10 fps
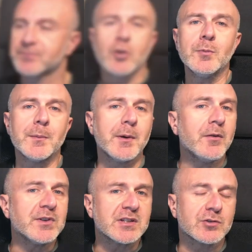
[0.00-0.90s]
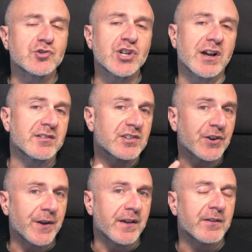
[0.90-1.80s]
Come abbiamo visto, già
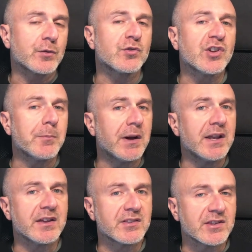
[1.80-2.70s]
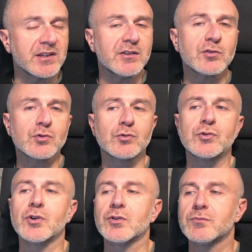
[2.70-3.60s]
3 su 6 paletti
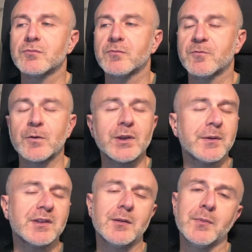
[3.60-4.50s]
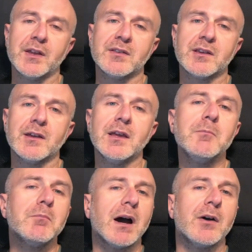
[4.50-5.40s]
sono fondamentalmente
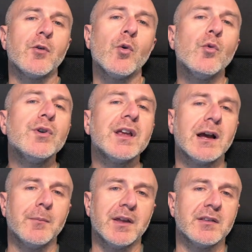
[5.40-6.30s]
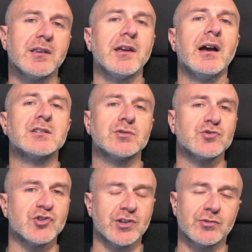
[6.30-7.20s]
in mano unicamente al
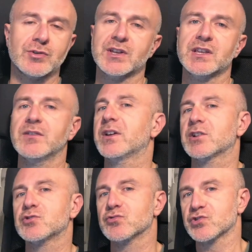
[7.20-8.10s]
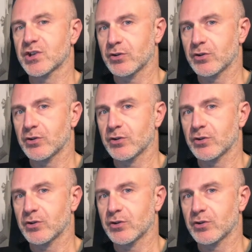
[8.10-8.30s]
soggetto che deve raggiungere